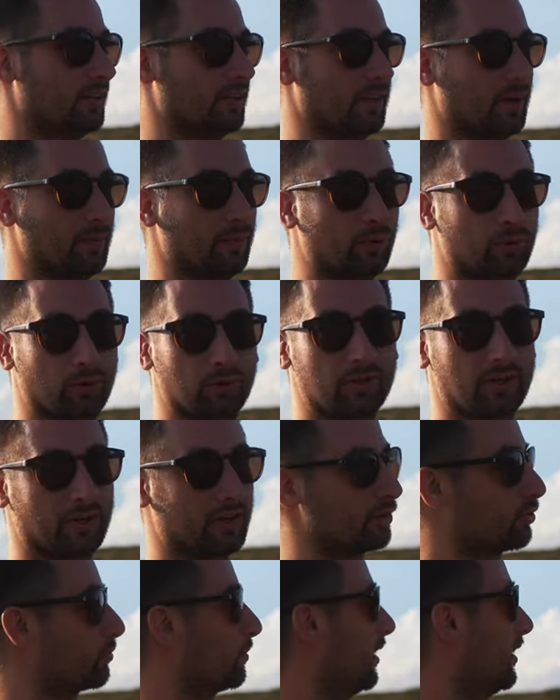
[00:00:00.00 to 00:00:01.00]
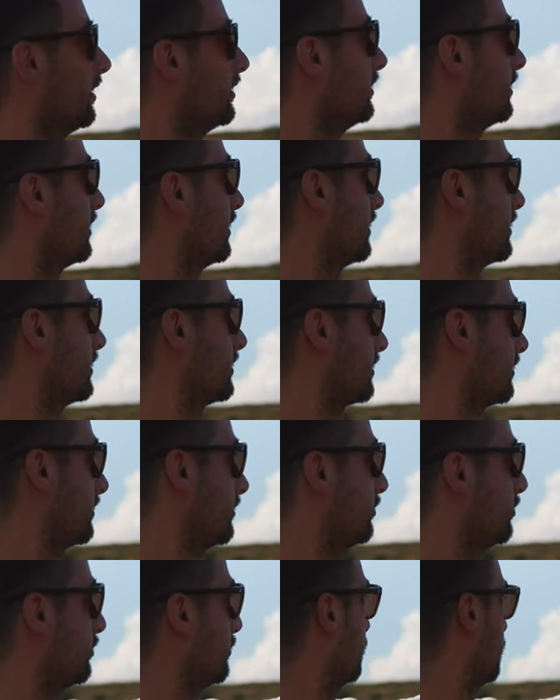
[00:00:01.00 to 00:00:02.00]
der Begründer der Sprache, der ist
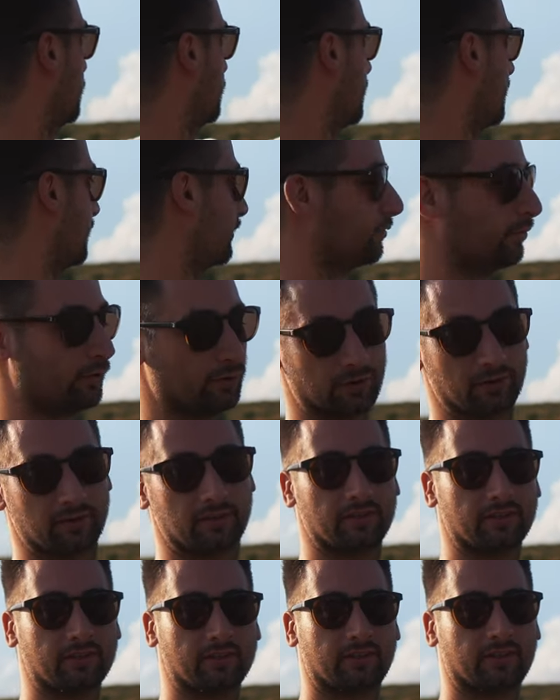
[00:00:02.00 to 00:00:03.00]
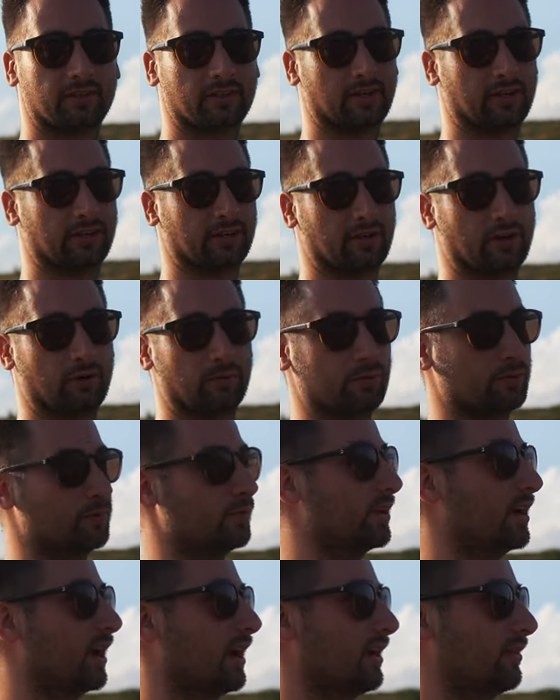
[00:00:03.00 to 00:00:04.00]
irgendwo da vorne, dann glaube ich,
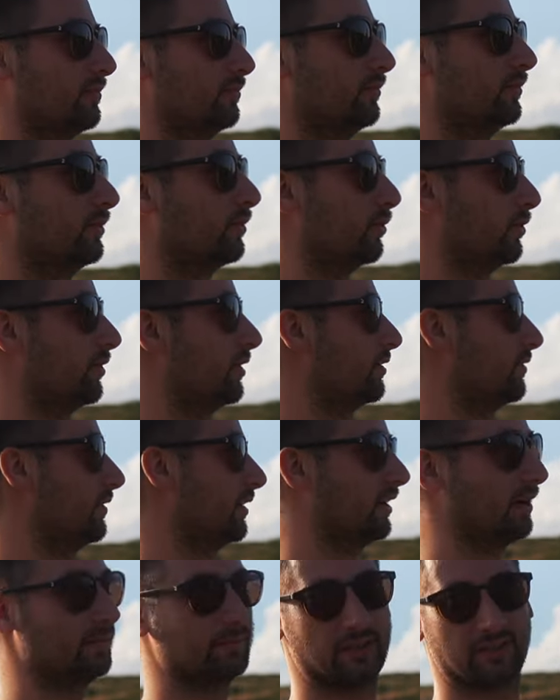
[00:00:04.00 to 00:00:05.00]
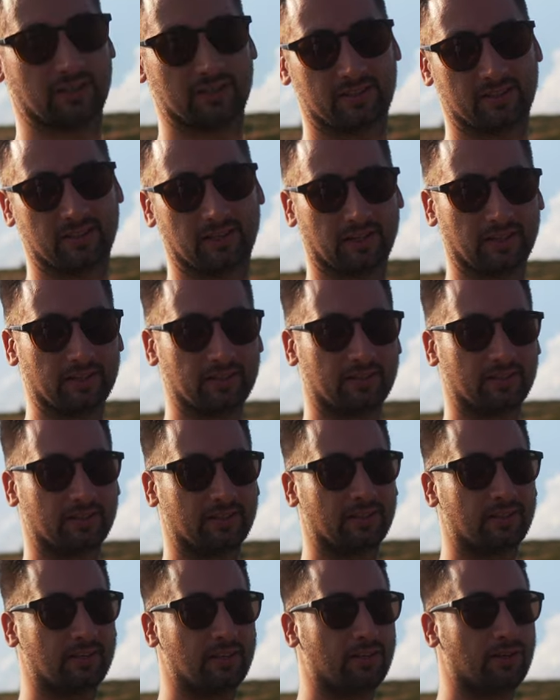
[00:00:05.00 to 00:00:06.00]
begraben. Und deswegen haben die das hier errichtet,
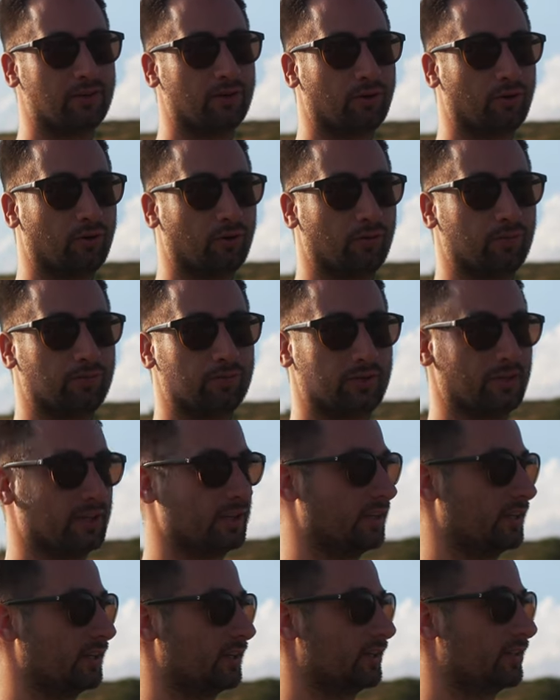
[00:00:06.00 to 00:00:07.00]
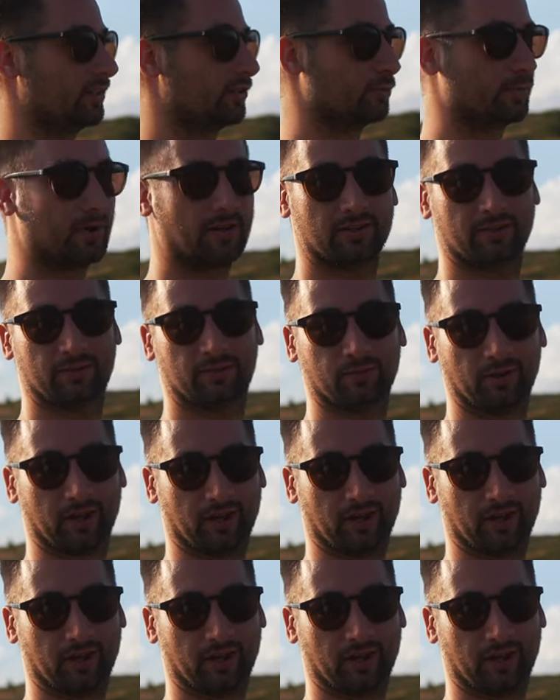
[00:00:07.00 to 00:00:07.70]
um die Sprache zu